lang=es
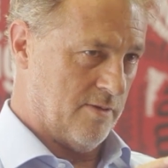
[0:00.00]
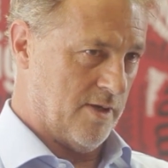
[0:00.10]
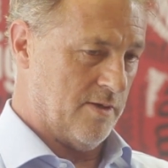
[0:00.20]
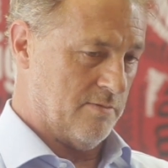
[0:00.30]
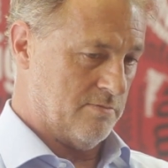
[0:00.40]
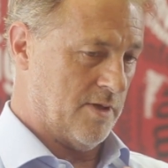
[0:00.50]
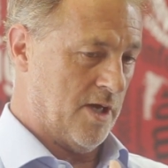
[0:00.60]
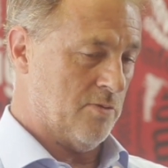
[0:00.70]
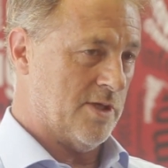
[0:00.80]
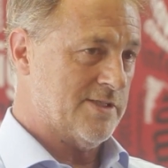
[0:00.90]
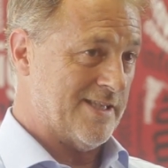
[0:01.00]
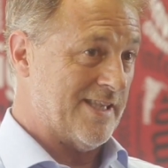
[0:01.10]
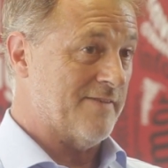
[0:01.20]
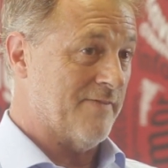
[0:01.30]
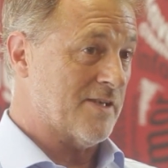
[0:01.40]
eh, hay una
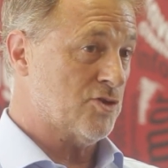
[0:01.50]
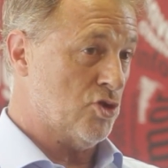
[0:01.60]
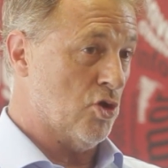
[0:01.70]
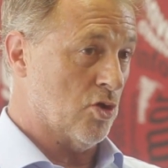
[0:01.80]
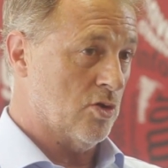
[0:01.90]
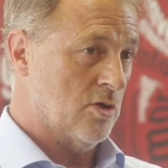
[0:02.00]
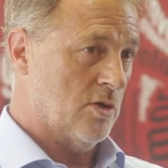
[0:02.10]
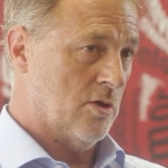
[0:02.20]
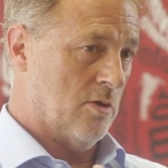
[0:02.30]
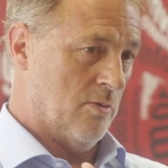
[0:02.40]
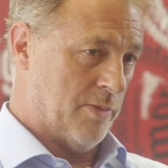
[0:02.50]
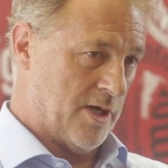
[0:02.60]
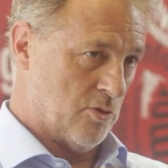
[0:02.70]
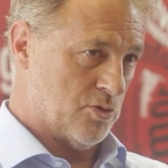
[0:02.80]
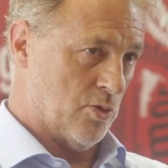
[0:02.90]
satisfacción
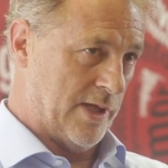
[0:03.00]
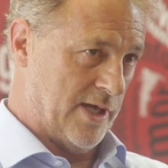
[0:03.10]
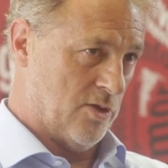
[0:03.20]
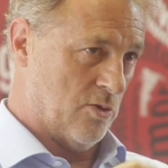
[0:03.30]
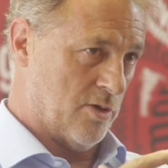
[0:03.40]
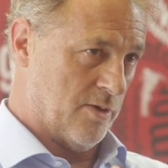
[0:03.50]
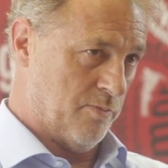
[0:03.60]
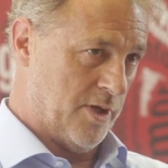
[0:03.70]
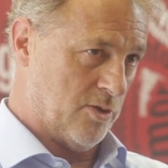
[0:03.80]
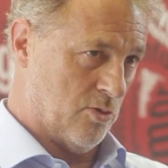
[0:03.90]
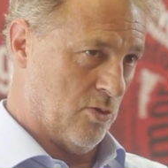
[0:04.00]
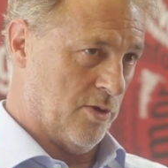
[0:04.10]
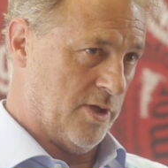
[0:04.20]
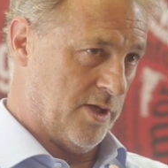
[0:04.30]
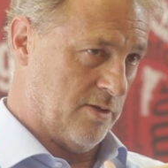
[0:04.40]
para los ciudadanos respecto
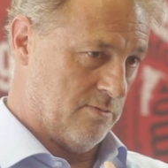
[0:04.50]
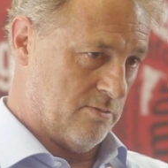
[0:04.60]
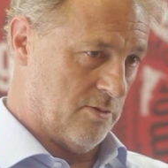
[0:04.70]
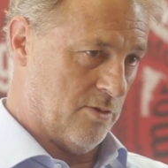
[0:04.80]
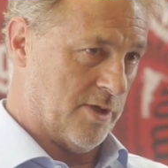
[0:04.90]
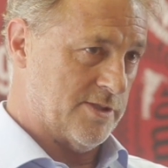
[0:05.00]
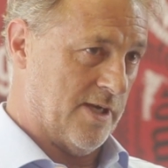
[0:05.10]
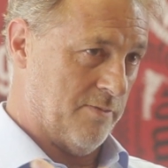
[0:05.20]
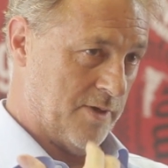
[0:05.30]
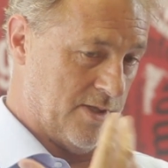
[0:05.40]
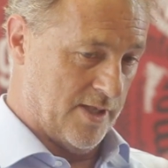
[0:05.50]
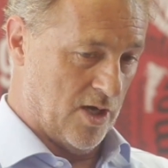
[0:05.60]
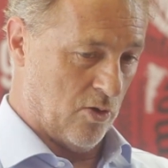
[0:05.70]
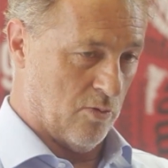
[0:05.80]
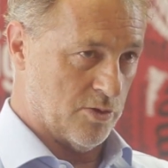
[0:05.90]
de lo que se ha
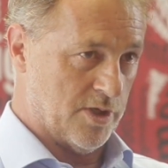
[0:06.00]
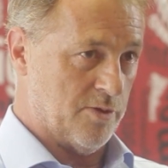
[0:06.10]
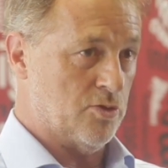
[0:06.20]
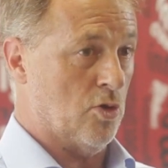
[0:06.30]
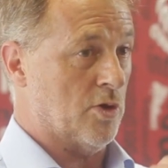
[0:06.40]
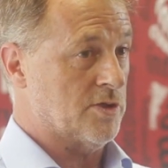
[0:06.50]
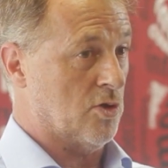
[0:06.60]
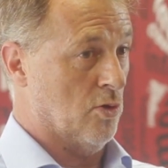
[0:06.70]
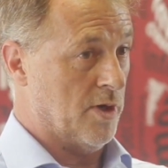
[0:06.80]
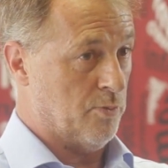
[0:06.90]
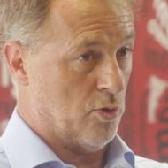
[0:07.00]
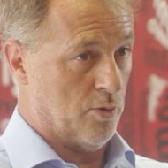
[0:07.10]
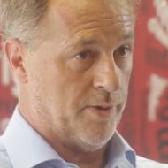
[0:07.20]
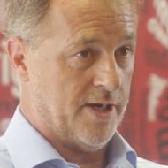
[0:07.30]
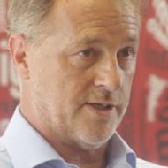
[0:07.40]
brindado como servicio y lo que se cobra por
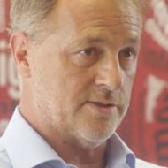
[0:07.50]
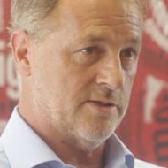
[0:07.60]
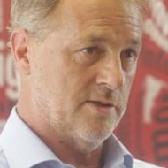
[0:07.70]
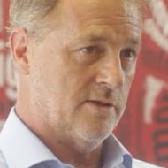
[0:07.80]
los peajes.